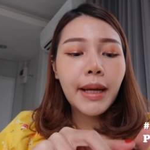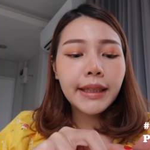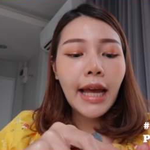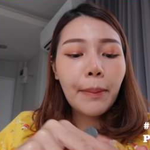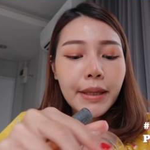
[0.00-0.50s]
ปัด
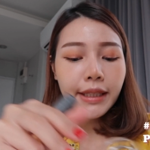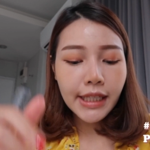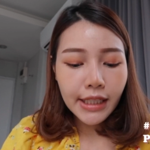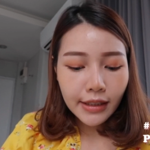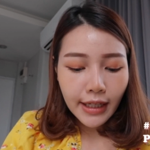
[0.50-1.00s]
ทับอีก
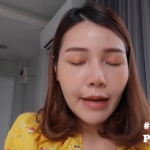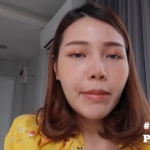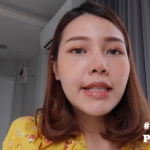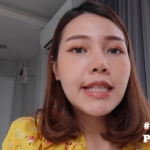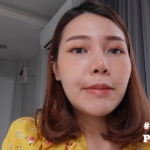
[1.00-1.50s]
ทีหนึ่งให้
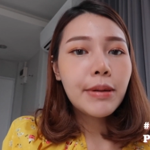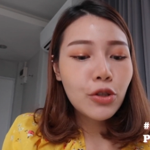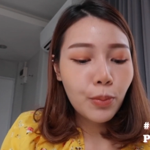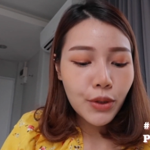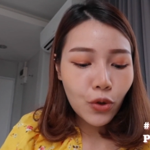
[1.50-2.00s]
มันสีผ
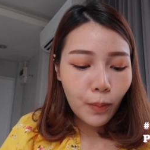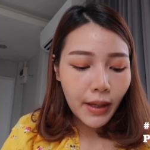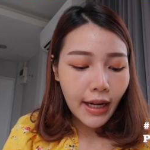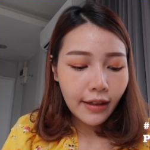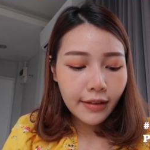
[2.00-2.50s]
สม
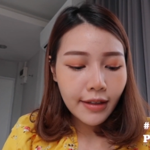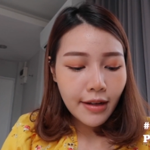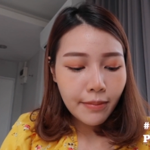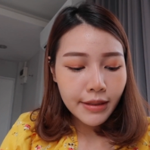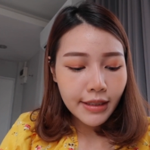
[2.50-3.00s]
กัน
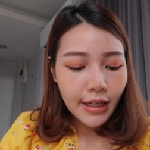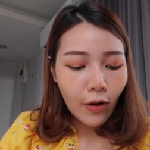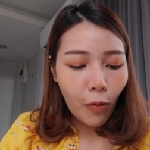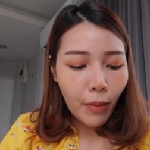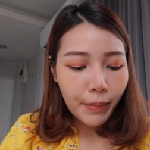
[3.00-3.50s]
มันจะได้
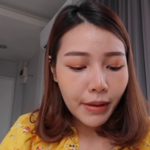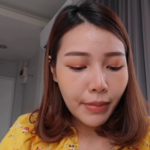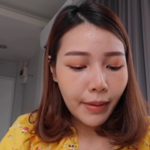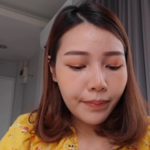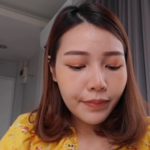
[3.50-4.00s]
ออกมาเป็น
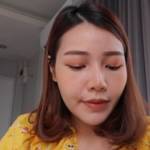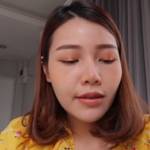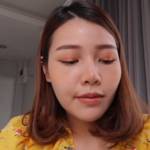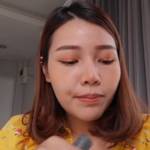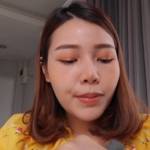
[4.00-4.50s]
แบบ
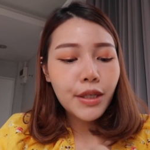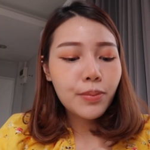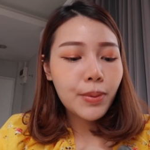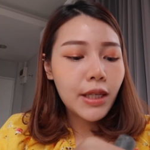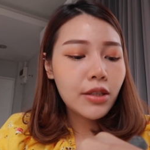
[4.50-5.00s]

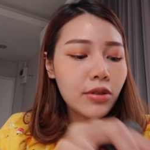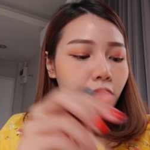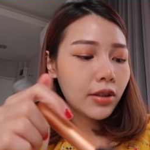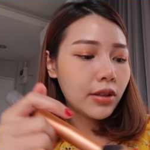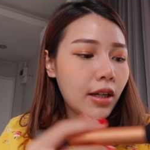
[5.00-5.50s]
พีชเหลื
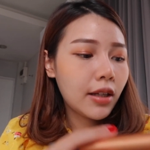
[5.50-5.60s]
อง